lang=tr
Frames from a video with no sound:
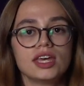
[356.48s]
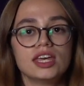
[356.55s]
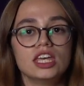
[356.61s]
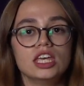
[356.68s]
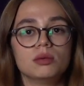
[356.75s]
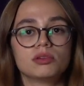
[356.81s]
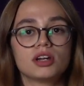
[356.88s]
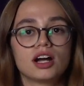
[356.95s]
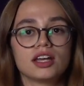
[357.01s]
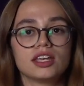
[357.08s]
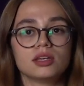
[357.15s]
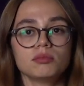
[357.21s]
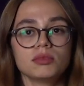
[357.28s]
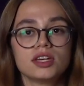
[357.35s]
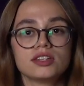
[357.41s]

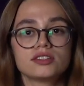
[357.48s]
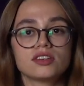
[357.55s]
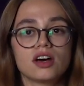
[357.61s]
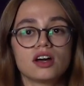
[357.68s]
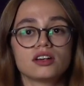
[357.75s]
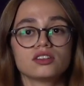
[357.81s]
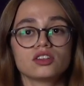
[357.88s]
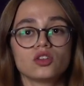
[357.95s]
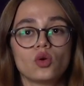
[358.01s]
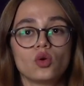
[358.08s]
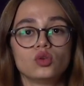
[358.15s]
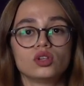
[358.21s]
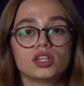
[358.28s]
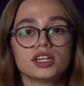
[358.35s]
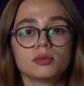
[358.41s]
İbrahim, Tanrı'nın
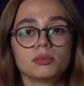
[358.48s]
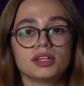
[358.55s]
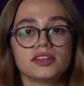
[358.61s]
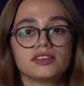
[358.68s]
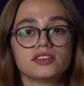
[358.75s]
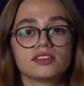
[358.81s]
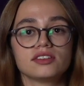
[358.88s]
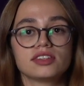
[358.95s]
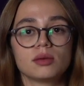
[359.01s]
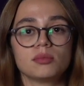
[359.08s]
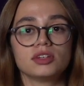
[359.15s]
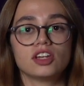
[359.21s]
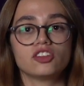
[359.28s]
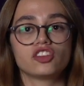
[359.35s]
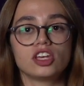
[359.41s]
ölüleri bile
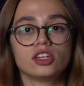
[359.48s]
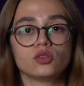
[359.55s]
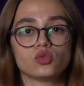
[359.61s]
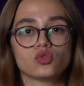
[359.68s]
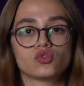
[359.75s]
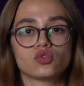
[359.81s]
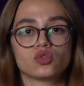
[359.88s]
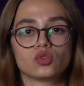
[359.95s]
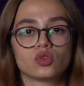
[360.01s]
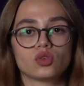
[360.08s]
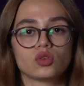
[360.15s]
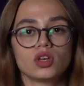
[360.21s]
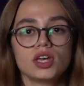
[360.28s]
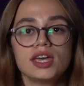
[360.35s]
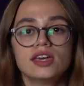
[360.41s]
diriltebileceğini düşündü.
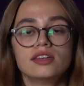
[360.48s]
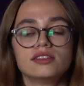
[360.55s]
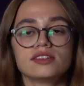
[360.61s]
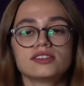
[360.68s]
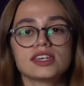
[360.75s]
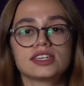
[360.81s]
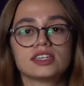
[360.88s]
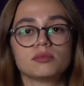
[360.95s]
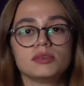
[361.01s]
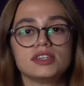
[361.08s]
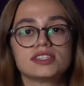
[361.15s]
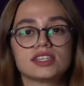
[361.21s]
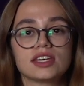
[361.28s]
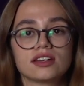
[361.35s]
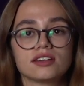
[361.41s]
Nitekim
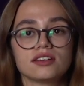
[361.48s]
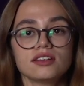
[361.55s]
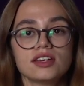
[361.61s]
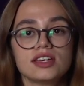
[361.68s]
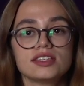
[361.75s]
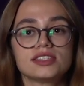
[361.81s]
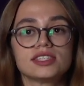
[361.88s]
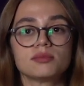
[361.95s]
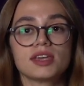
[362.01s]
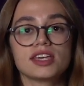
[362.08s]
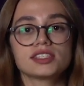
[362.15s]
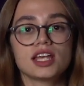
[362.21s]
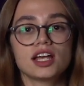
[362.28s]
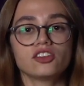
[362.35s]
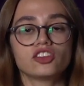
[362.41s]
İshak'ı
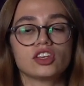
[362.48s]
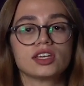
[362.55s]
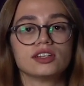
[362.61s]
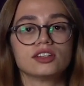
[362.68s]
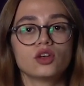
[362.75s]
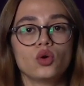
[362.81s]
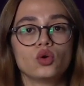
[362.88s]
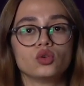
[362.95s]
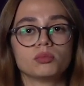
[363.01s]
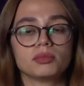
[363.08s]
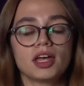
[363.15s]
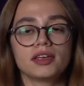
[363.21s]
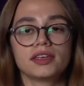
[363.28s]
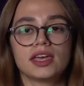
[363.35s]
simgesel şekilde ölümden